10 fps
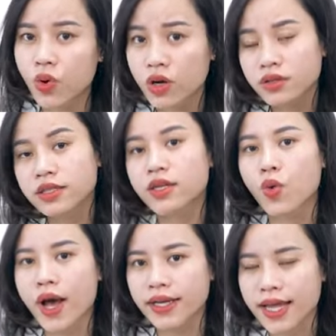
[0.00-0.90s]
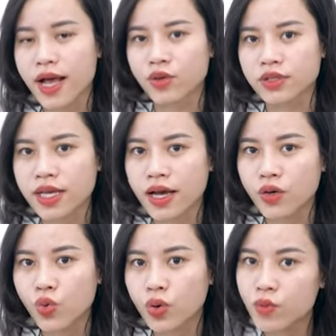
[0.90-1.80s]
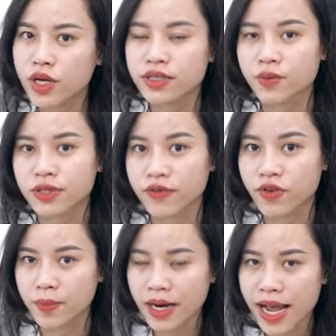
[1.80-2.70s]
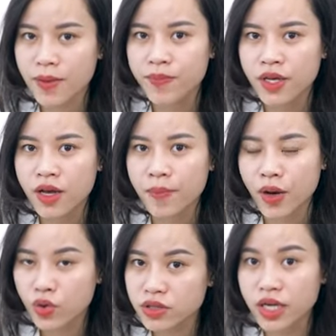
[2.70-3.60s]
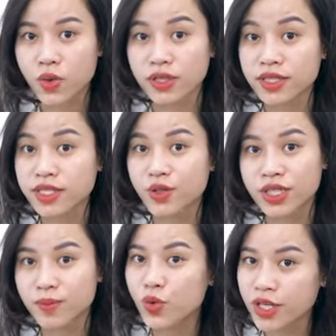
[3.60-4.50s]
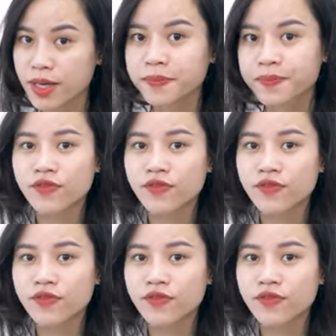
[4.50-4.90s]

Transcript: uống tinh dầu hoa anh thảo sang uống một cái dòng sản phẩm khác mà hỗ trợ cái quá trình điều trị mụn nhé.